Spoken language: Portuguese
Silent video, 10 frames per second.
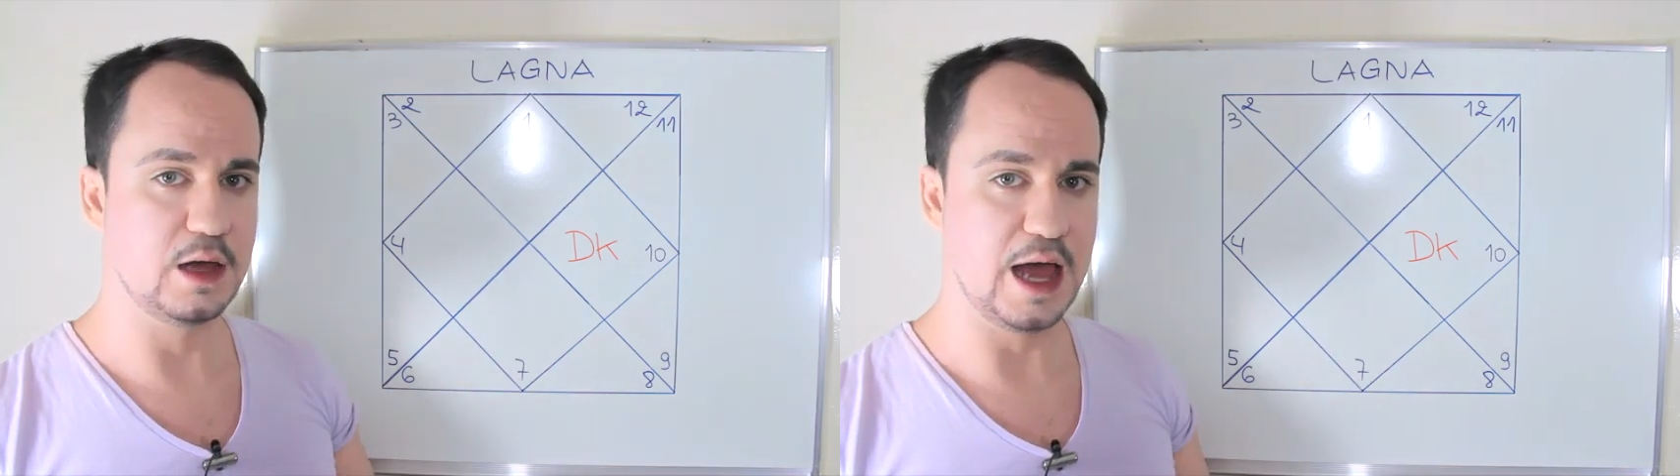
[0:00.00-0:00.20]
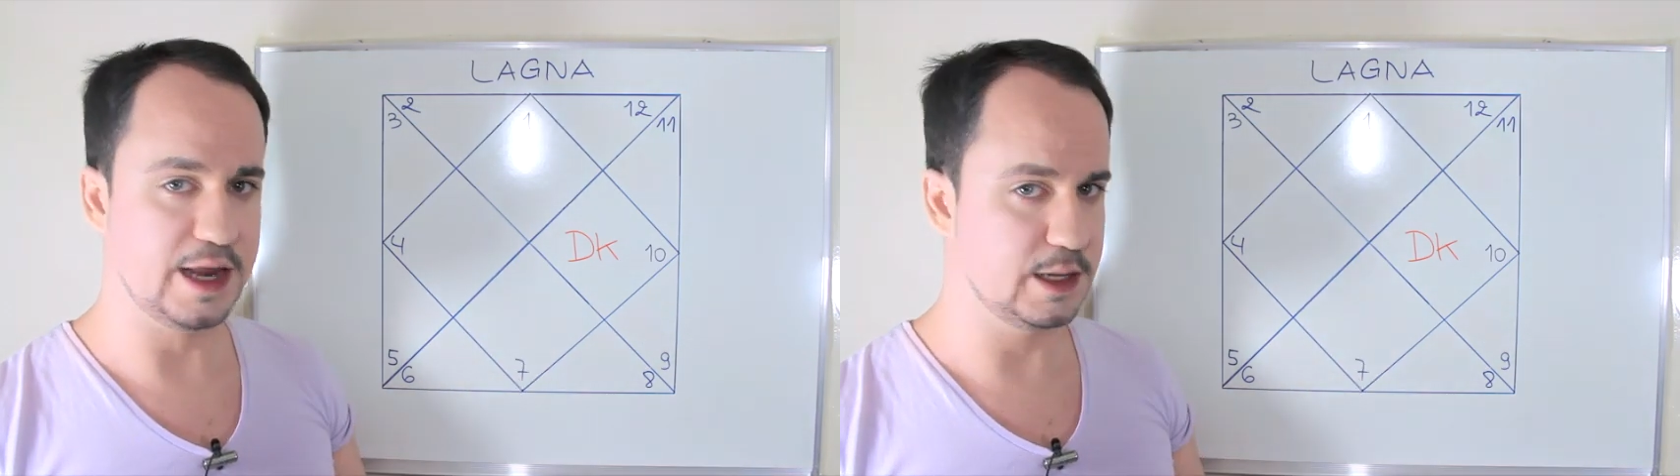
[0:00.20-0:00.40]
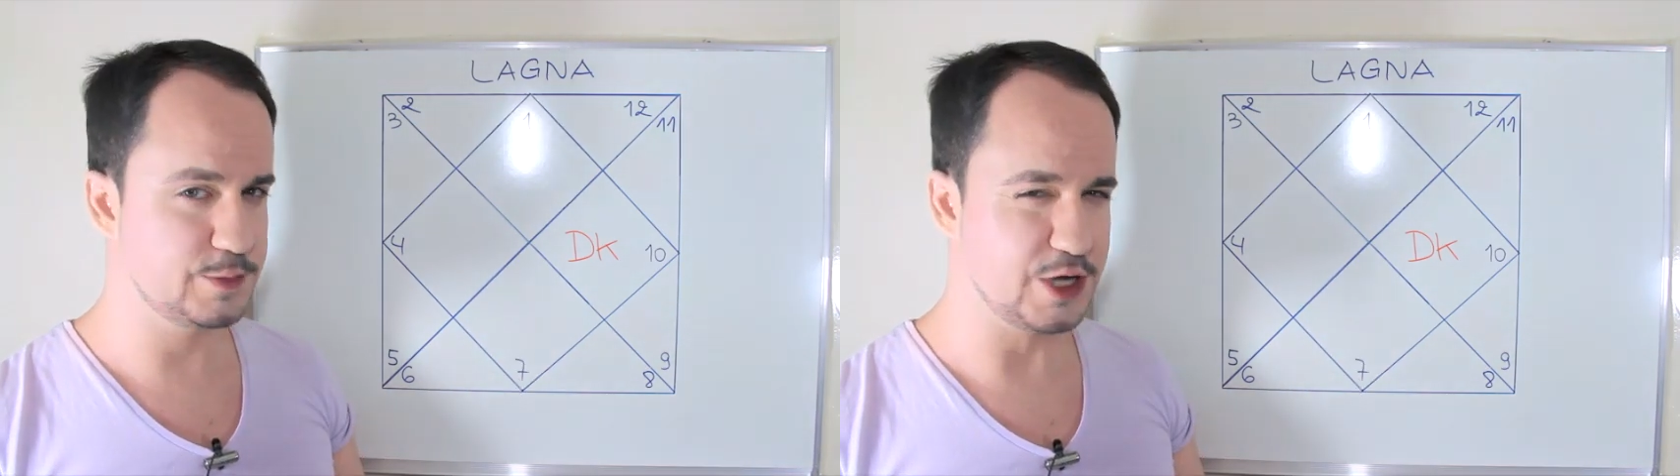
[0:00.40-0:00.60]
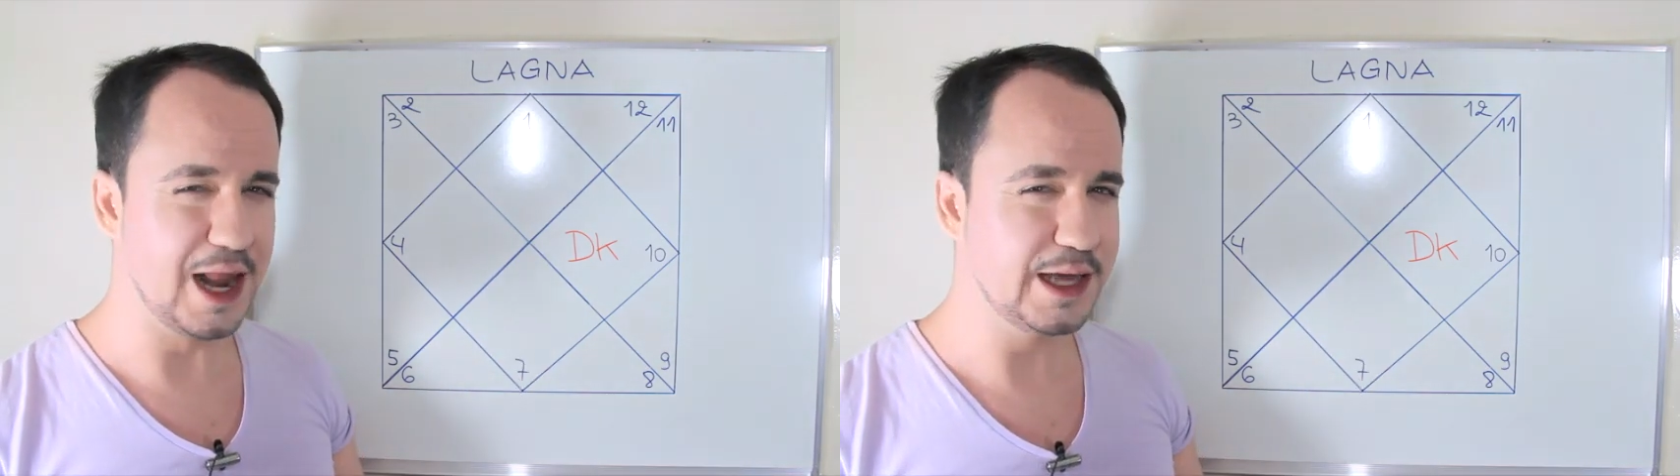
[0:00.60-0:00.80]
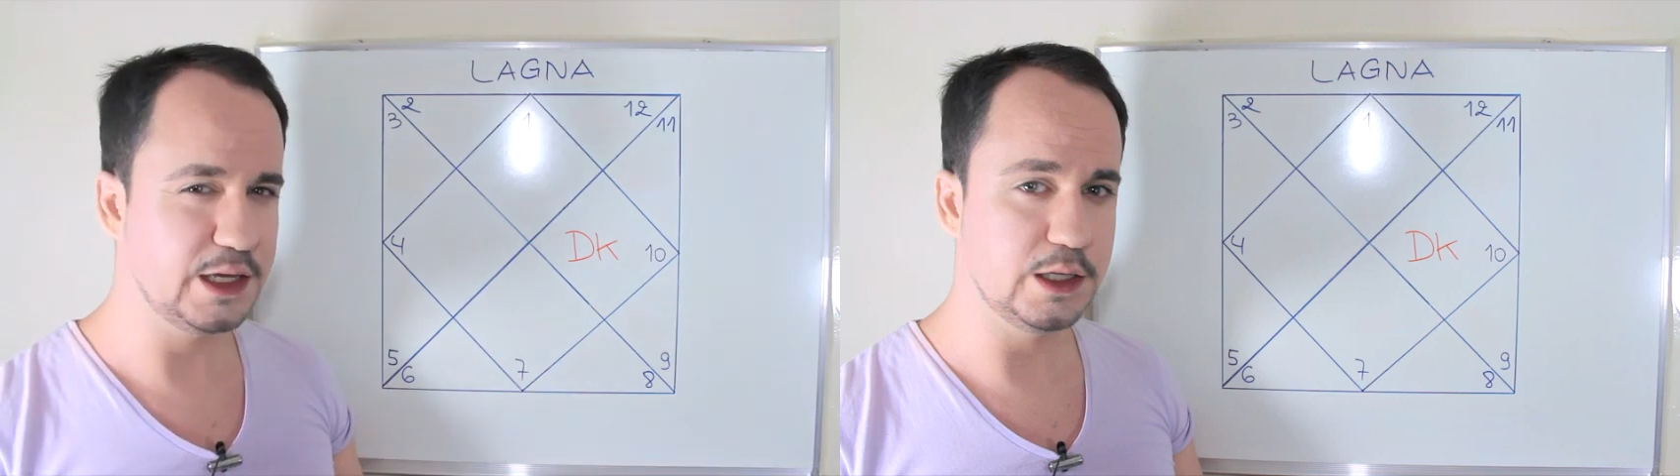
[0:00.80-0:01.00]
Ayanamsha
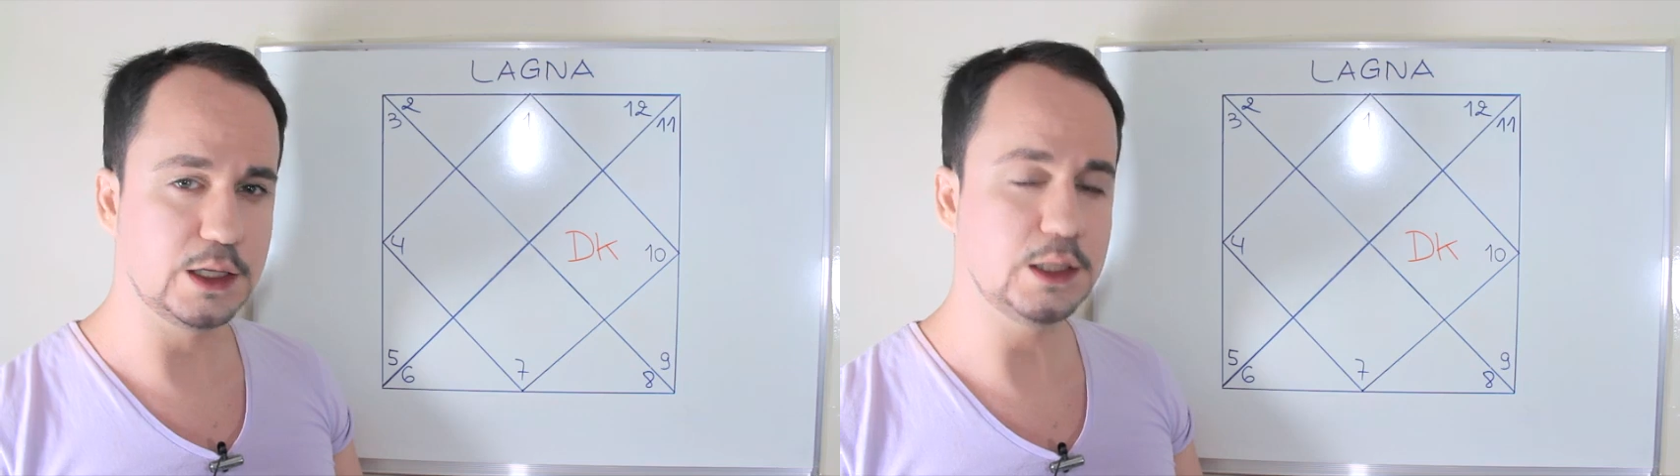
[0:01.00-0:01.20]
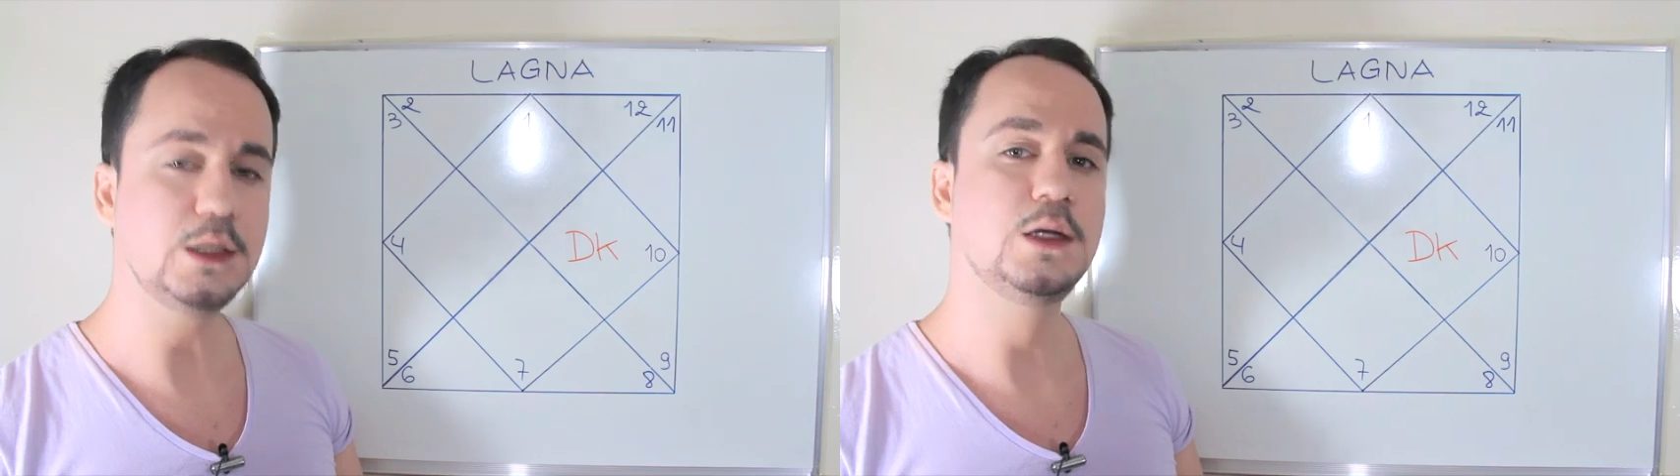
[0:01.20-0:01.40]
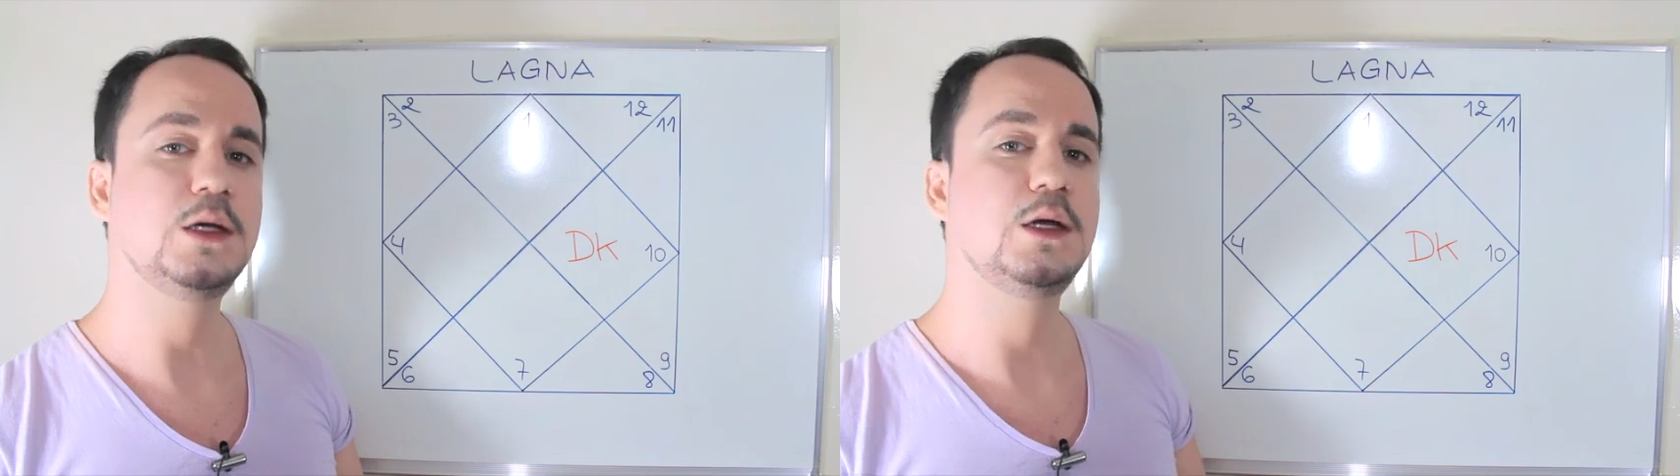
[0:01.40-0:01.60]
Lahiri,